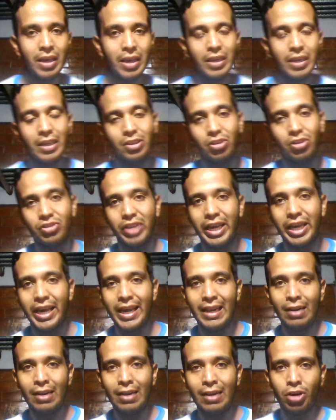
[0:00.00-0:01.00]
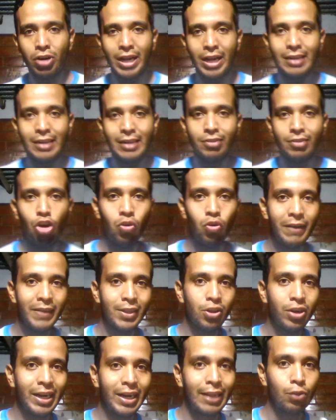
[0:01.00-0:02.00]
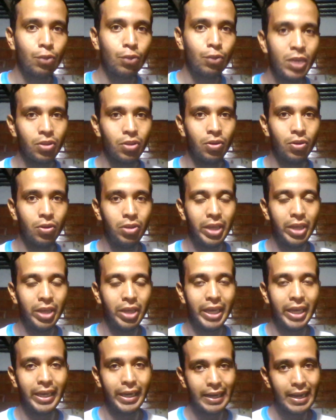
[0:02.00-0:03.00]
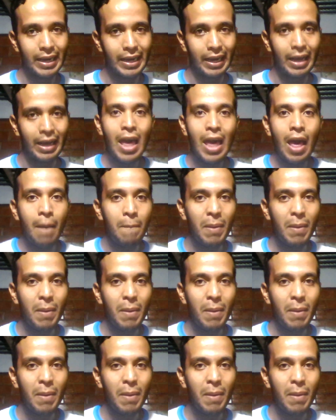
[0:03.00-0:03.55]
Y entonces él organizó un evento gratuito en Caracas.